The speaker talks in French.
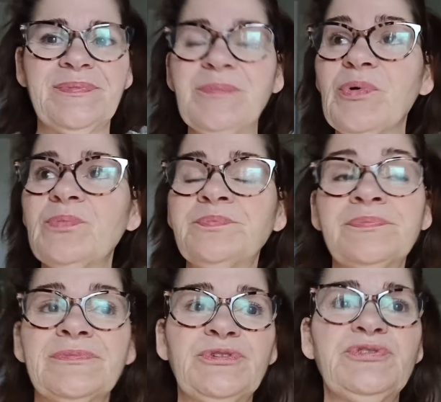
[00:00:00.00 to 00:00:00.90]
Mais bon,
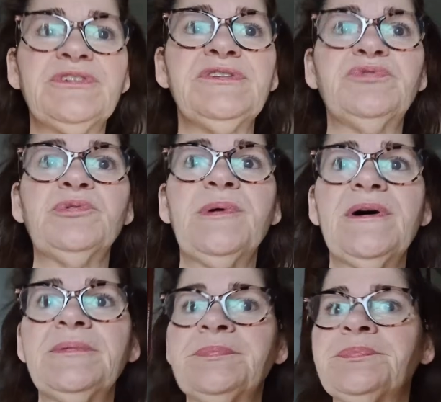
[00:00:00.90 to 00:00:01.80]
je sais qu'il faut pas,
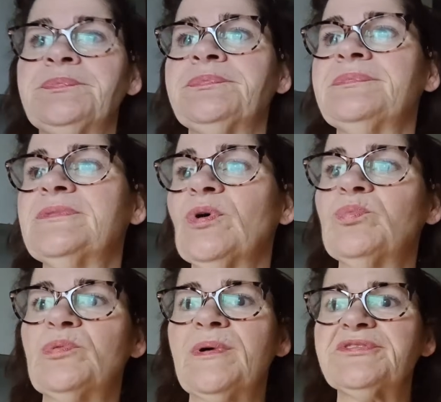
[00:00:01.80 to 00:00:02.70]
hein. mais on
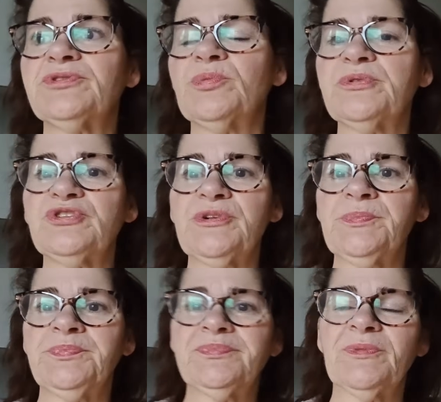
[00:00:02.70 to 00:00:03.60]
peut pas s'en empêcher.
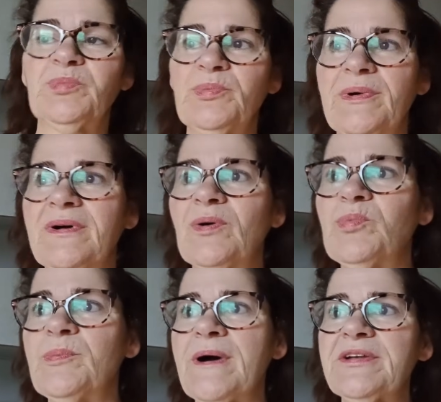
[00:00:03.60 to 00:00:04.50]
On peut pas, on
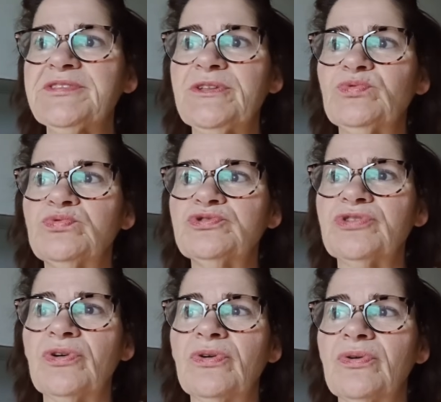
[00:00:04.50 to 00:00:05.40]
peut pas rester tout le
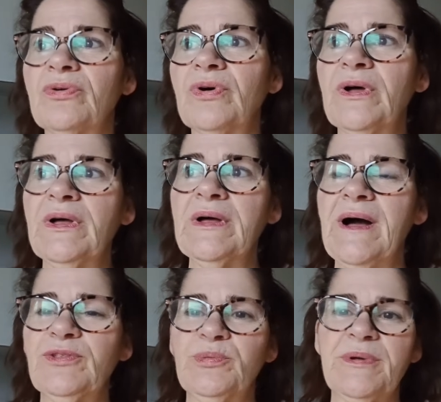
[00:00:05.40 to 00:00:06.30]
temps euh,
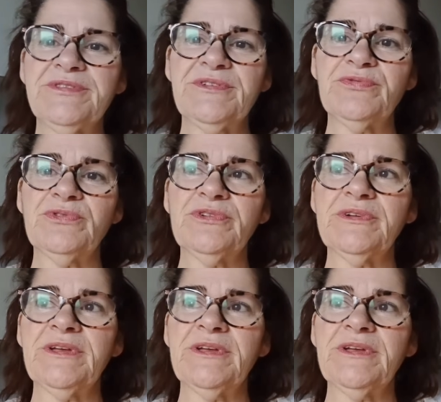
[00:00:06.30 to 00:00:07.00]
à ne pas se défendre.